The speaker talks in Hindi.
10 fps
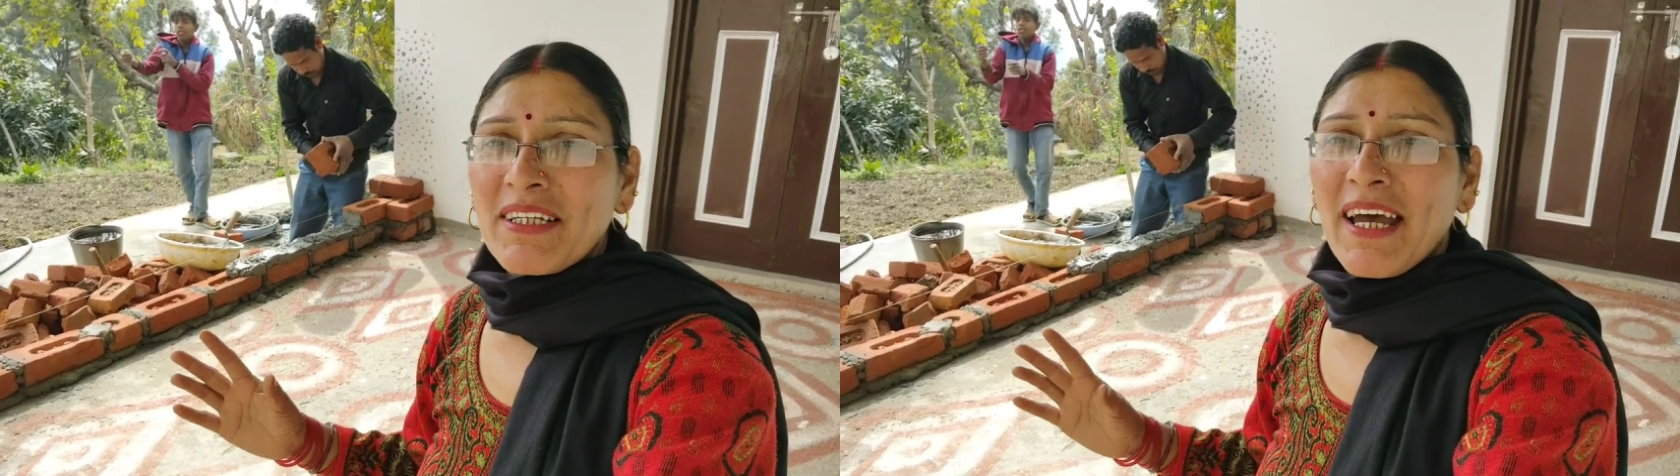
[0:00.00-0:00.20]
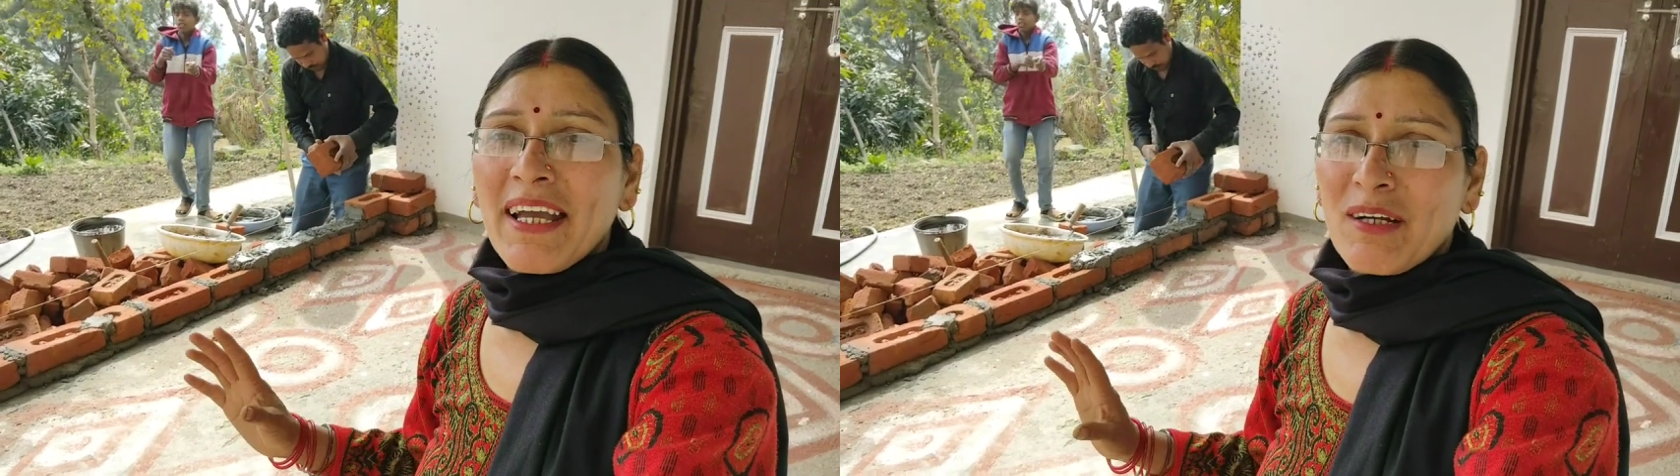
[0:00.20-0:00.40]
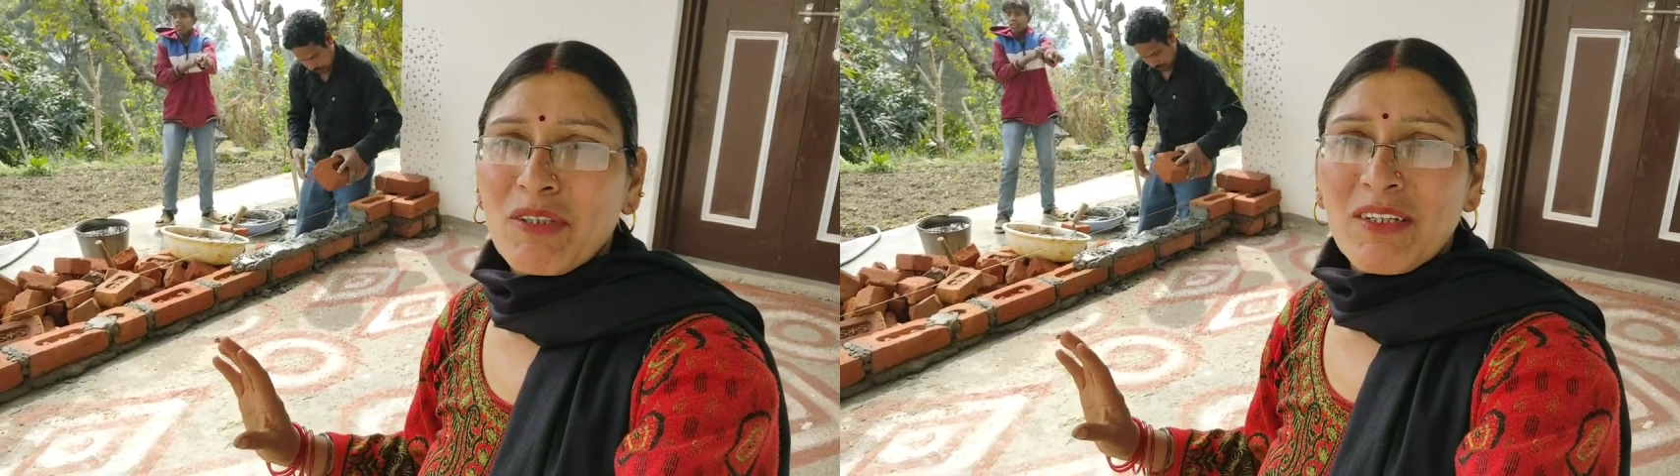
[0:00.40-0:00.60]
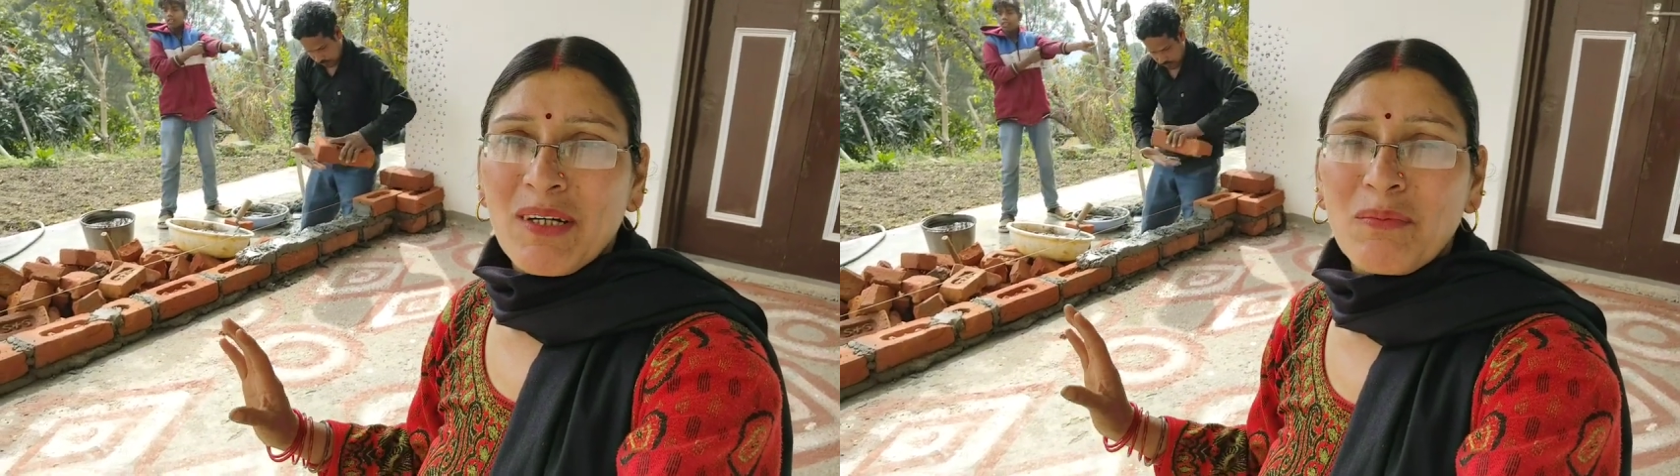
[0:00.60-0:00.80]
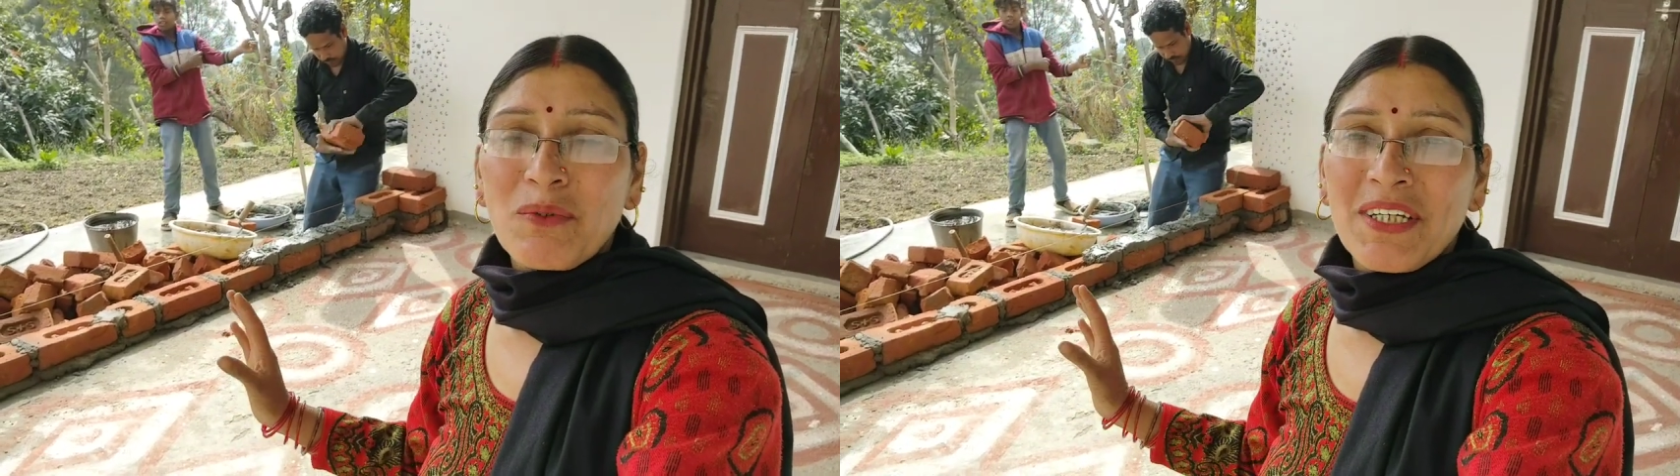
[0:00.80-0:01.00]
जाएंगे ना मतलब
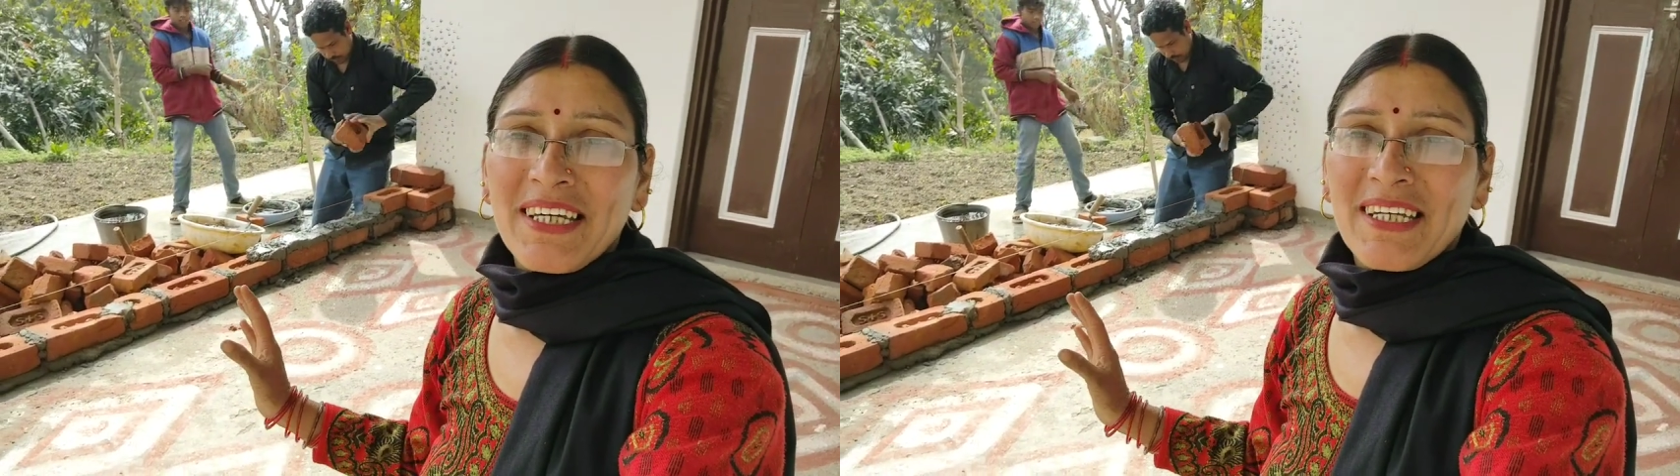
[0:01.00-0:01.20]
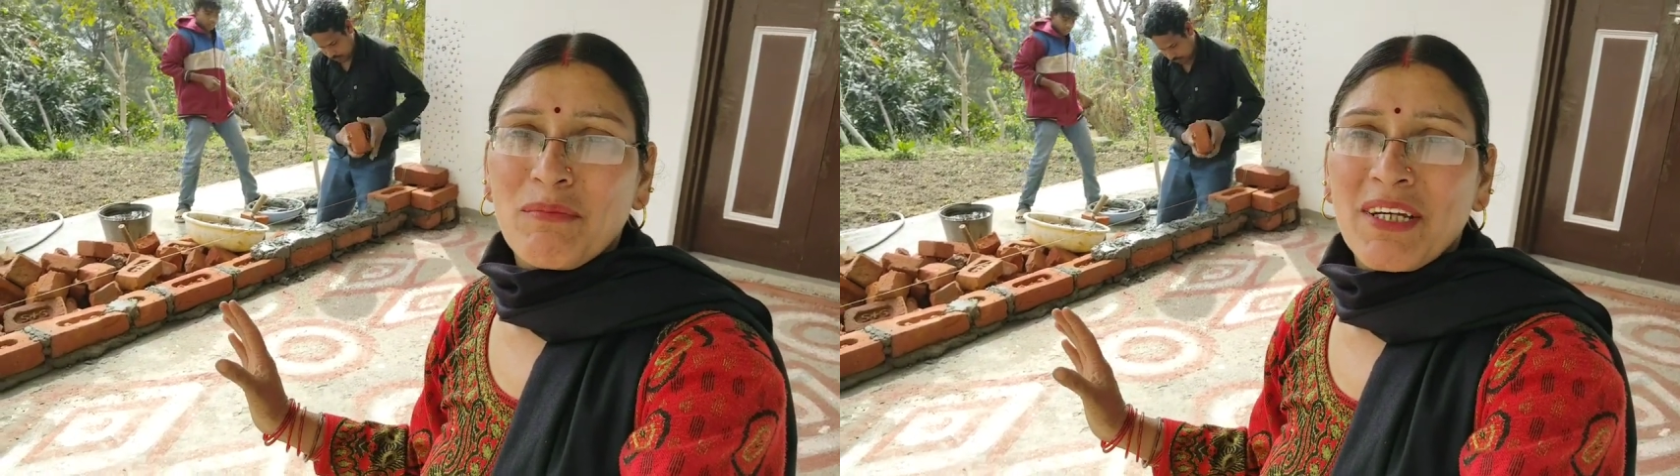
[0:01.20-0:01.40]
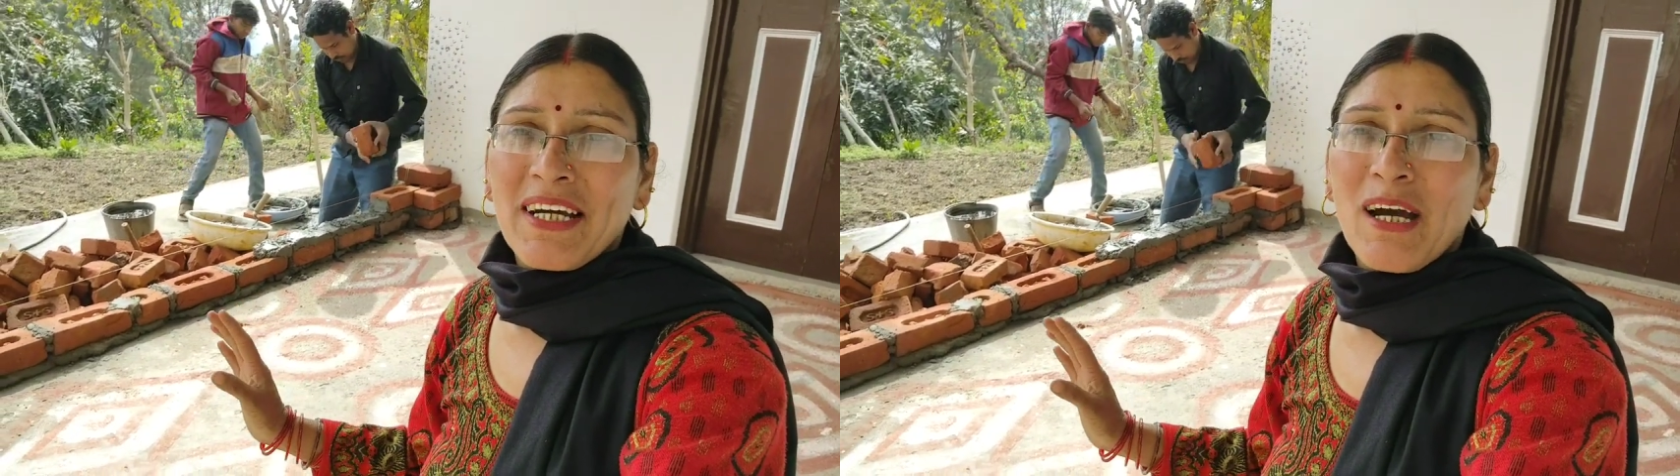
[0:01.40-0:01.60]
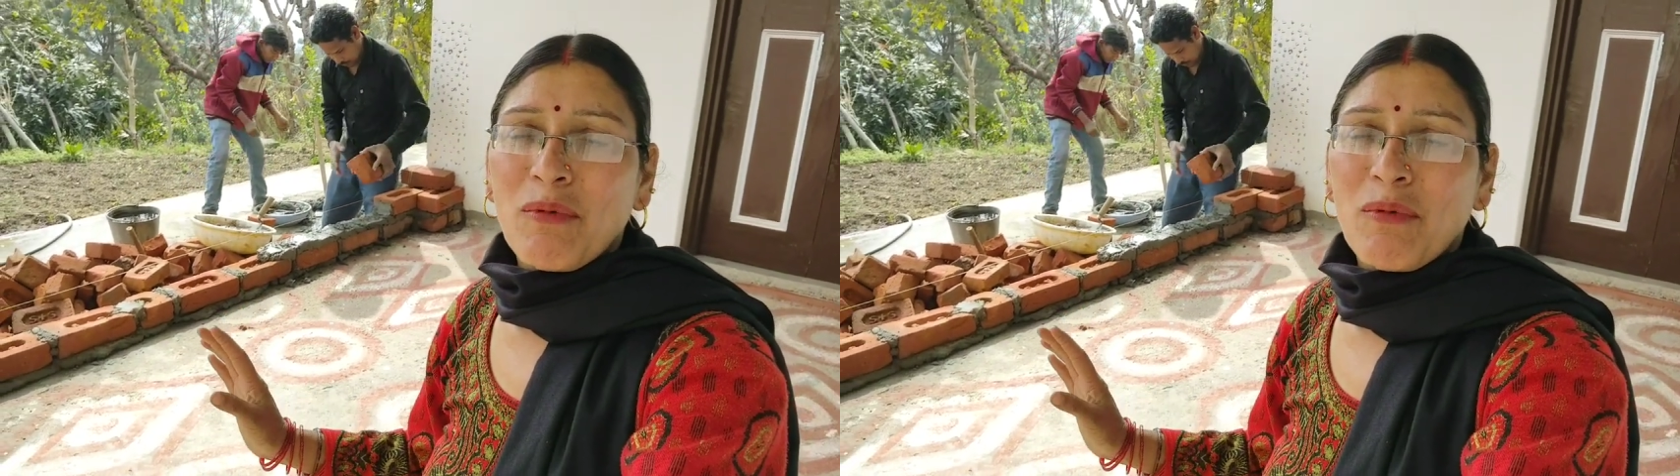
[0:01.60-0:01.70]
तब पूरी तरह से बनेगा